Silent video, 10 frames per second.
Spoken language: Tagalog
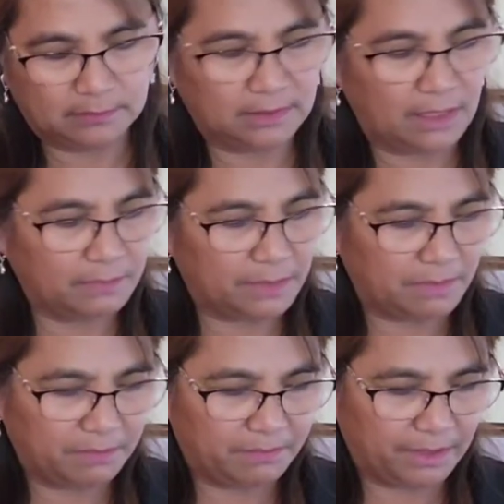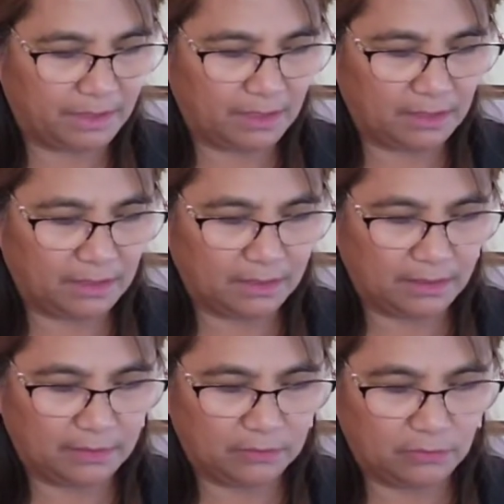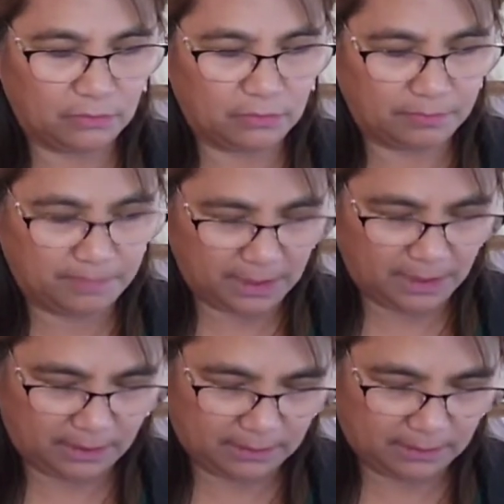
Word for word: Tama ba ang pagkakalagay ko or mali?